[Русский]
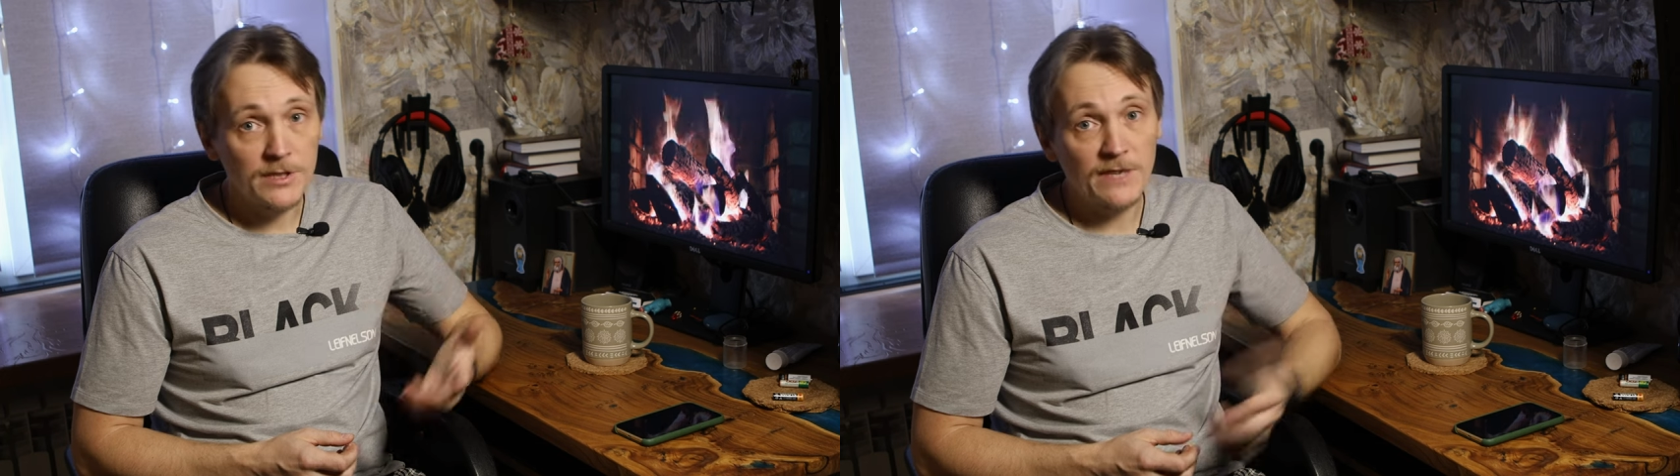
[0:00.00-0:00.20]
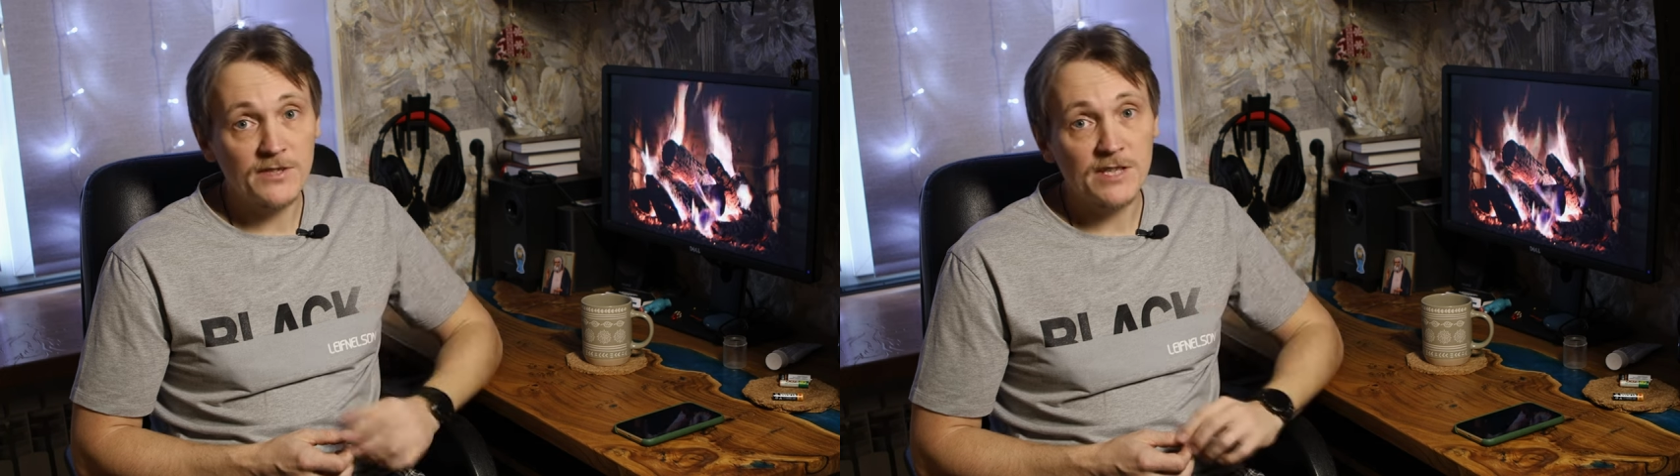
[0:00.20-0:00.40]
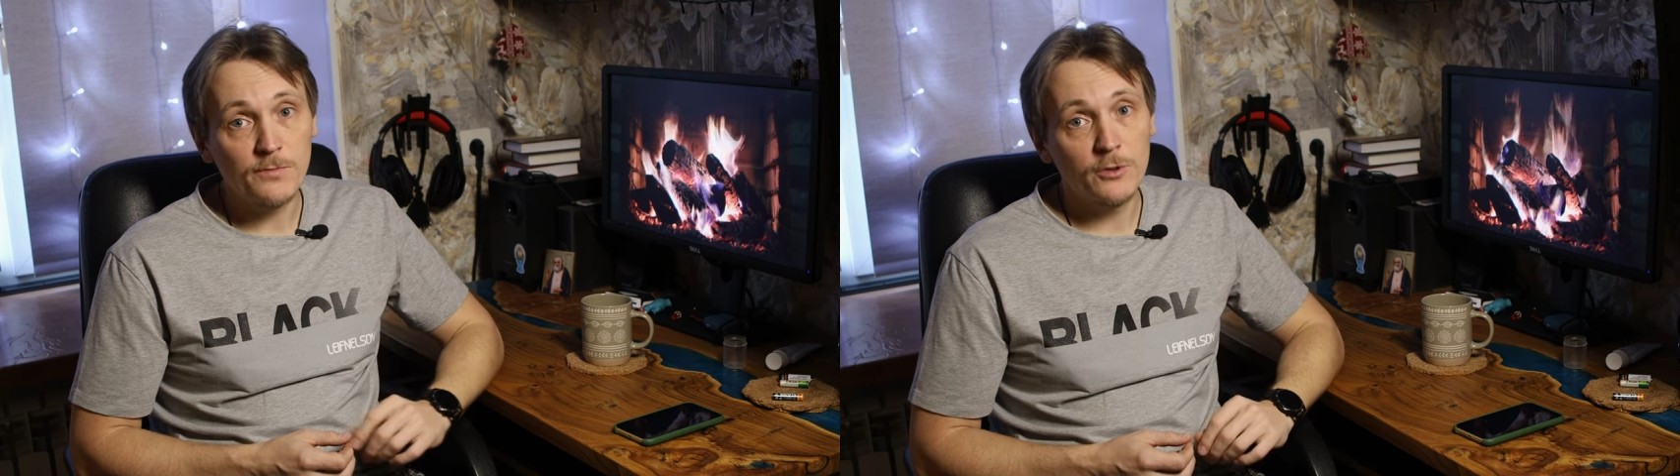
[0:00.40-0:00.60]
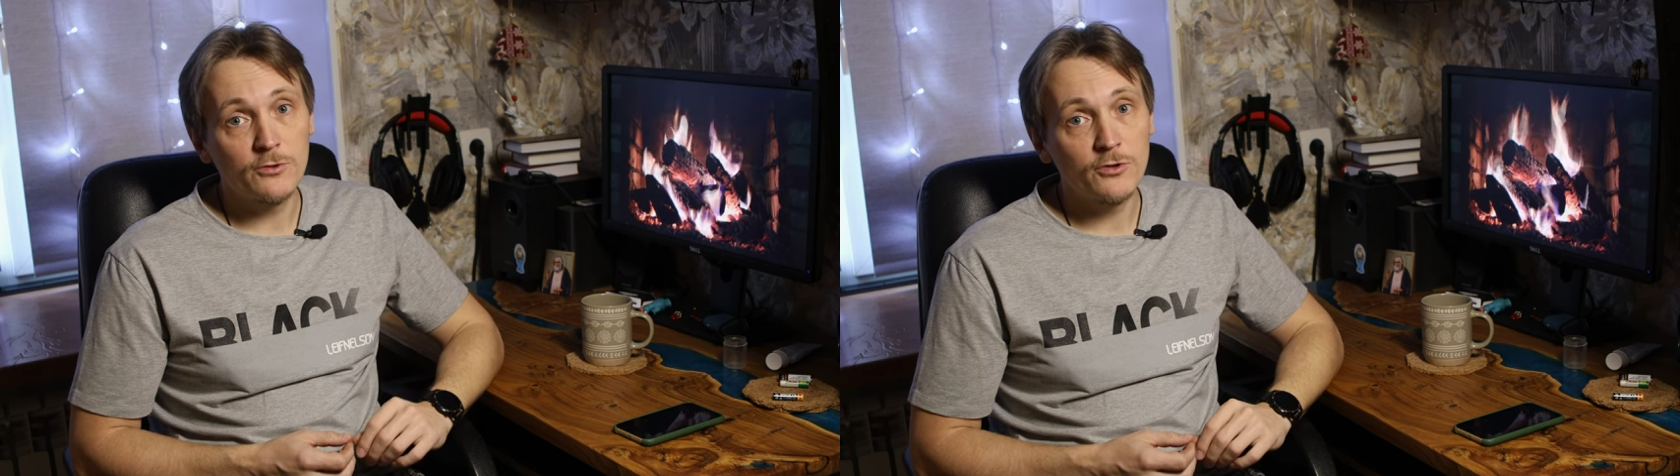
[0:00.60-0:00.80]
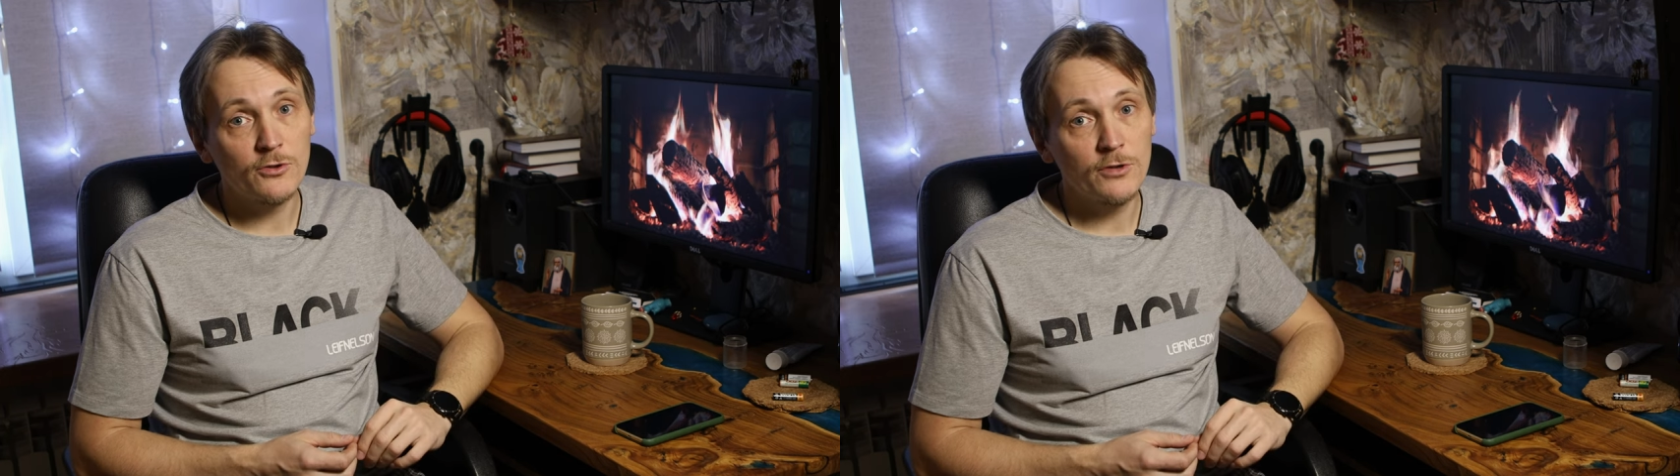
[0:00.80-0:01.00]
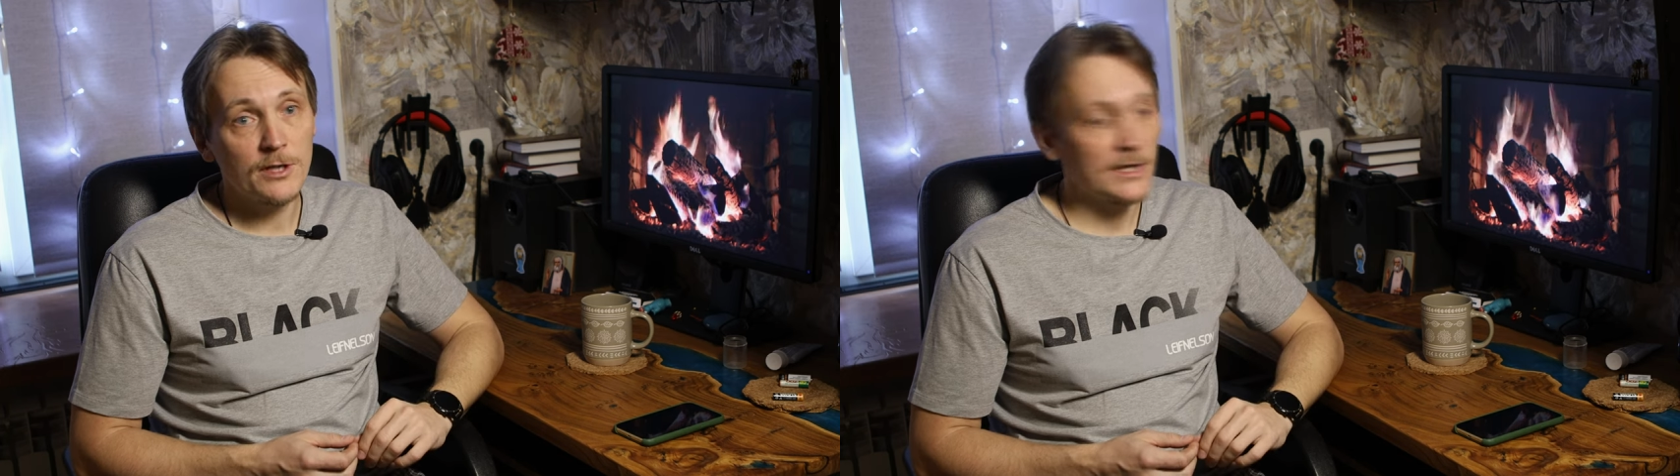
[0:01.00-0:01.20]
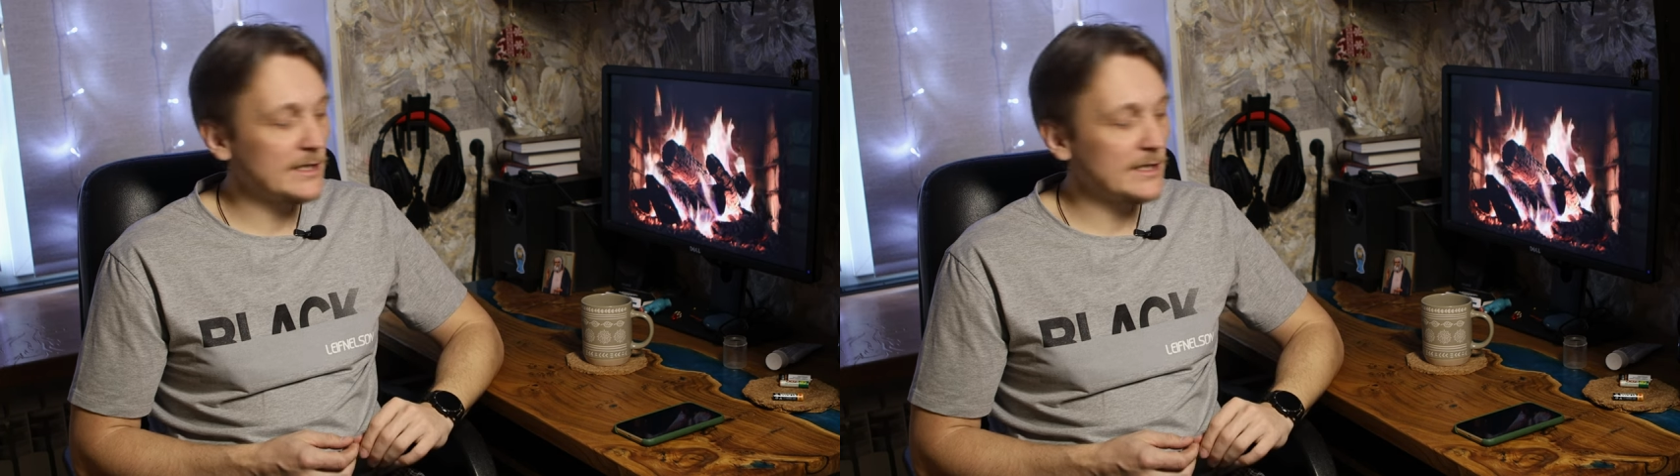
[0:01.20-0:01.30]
мои друзья все используют Sony,